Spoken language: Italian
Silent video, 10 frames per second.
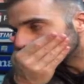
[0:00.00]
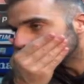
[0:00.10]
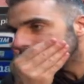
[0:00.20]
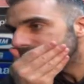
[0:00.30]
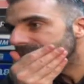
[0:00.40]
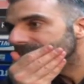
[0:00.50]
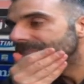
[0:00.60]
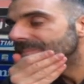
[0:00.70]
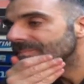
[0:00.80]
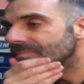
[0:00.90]
Intervistato
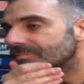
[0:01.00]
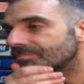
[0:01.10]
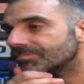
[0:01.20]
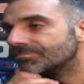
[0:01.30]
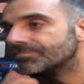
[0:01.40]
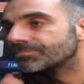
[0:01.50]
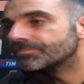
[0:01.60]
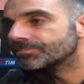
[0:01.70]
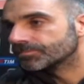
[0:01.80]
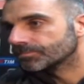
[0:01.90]
al termine di
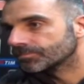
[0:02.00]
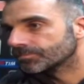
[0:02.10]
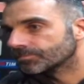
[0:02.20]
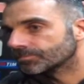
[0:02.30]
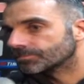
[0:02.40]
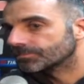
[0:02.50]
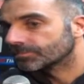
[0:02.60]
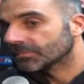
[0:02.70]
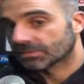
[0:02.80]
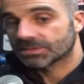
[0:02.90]
Palermo-Juventus, Stefano
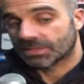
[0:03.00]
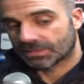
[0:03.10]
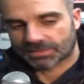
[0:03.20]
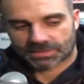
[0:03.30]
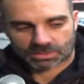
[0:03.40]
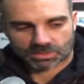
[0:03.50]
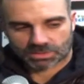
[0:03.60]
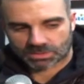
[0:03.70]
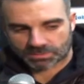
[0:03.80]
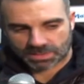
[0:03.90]
Sorrentino ha parlato così in
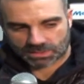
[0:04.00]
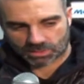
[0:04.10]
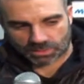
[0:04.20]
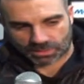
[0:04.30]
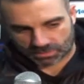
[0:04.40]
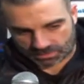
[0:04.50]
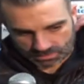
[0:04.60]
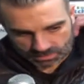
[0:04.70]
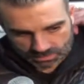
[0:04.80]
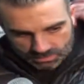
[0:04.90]
mix zone del match
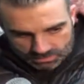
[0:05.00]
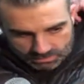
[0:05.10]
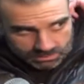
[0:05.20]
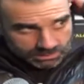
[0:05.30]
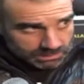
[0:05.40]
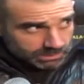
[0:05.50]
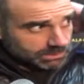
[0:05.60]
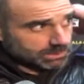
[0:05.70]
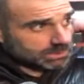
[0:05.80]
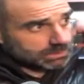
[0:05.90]
perso contro i
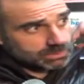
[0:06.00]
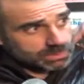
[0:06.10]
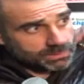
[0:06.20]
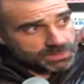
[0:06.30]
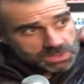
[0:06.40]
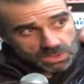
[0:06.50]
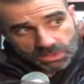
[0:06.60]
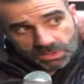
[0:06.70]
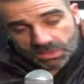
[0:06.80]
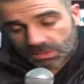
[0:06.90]
bianconeri. Un
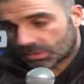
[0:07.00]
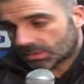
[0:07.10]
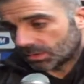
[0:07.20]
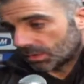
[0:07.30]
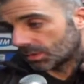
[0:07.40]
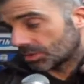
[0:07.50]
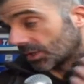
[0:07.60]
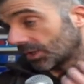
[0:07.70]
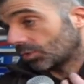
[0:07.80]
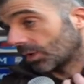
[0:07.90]
episodio, una
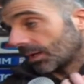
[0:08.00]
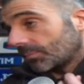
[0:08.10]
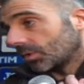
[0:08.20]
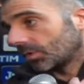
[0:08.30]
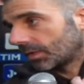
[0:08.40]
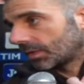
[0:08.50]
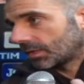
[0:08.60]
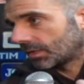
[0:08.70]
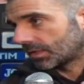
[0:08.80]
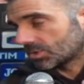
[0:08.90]
giocata di un campione
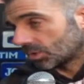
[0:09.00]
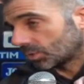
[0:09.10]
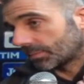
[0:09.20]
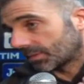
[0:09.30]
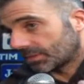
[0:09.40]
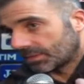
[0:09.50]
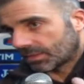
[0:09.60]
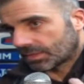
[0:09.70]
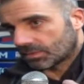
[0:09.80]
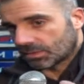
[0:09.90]
ha risolto una
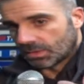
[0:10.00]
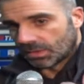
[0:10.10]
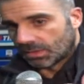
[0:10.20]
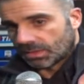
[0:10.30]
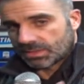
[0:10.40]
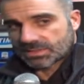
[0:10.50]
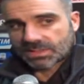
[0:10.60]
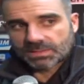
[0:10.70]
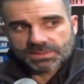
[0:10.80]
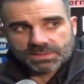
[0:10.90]
partita, ecco. È
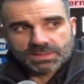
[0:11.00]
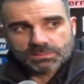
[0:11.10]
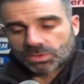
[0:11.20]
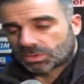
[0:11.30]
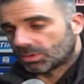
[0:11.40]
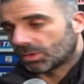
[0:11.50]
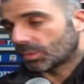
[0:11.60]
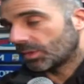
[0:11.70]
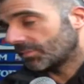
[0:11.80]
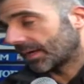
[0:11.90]
stata una partita molto
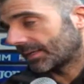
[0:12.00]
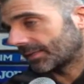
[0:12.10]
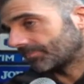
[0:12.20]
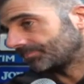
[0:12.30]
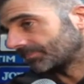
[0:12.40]
equilibrata,